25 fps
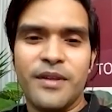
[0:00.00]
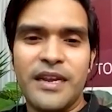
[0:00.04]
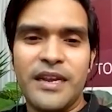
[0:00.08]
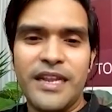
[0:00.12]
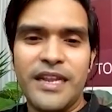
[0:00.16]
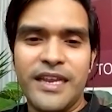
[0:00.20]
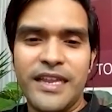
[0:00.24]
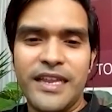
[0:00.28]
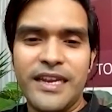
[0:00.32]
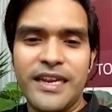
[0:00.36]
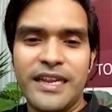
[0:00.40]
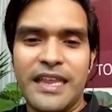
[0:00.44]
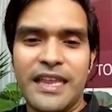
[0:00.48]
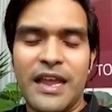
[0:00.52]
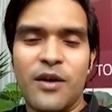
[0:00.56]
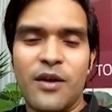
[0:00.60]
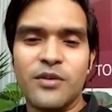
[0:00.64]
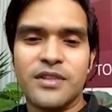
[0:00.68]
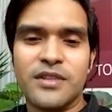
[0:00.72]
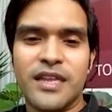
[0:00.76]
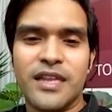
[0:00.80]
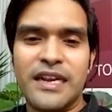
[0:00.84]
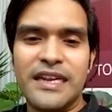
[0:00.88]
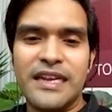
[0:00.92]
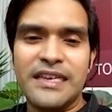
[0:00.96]
लेकिन क्या
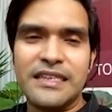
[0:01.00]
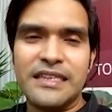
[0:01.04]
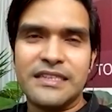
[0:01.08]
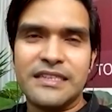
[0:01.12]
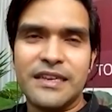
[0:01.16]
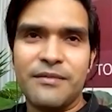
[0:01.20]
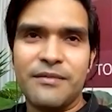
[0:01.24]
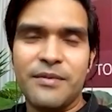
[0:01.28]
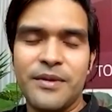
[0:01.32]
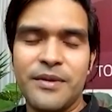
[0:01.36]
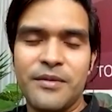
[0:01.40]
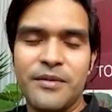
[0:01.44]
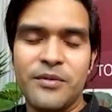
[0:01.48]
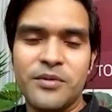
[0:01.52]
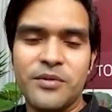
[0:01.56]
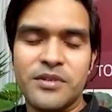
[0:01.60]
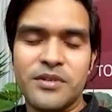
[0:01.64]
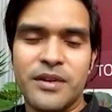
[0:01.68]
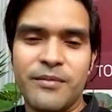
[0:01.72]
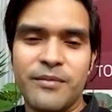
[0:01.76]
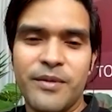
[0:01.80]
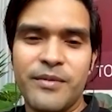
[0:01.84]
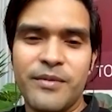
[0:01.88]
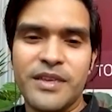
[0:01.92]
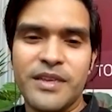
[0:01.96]
होता ना कि जब उस
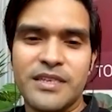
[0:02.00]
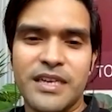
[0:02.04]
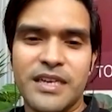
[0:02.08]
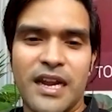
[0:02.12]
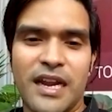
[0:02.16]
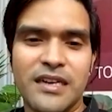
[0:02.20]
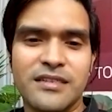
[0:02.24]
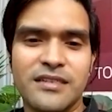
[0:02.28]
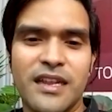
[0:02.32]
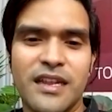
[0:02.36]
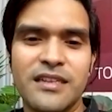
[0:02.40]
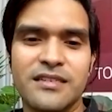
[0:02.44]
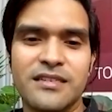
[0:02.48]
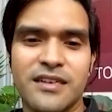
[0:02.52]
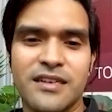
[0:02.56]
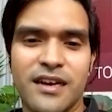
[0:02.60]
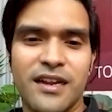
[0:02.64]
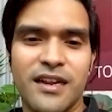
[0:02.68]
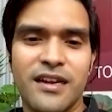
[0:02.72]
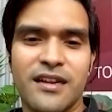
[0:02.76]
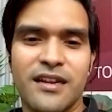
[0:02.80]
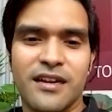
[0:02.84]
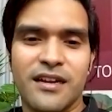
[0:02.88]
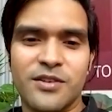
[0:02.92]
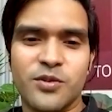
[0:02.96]
समय मैं चार साल
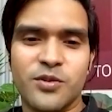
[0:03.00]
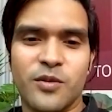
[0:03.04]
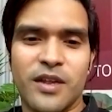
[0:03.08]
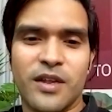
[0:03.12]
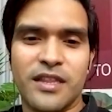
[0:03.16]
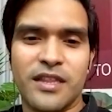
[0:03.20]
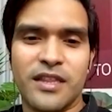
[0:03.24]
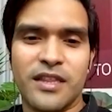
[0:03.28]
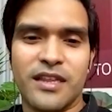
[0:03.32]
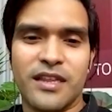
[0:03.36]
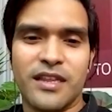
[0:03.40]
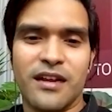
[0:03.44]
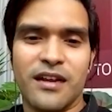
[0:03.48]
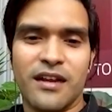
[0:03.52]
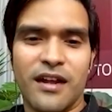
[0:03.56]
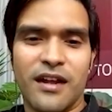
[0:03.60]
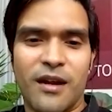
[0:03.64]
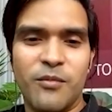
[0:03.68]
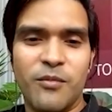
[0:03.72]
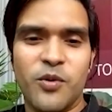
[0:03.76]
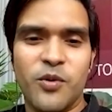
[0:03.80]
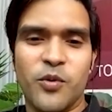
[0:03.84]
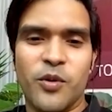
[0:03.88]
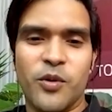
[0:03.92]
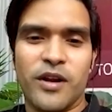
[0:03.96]
स्ट्रगल कर चुका था
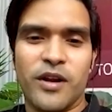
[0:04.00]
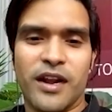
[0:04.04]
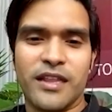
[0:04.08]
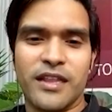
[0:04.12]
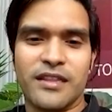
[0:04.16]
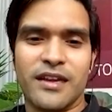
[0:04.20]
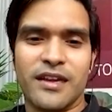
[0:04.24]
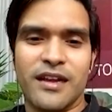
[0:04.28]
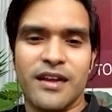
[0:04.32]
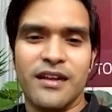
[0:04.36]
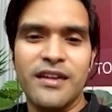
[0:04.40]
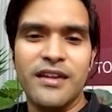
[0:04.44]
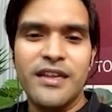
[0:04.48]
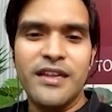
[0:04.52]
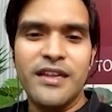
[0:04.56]
काम ढूंढ रहा था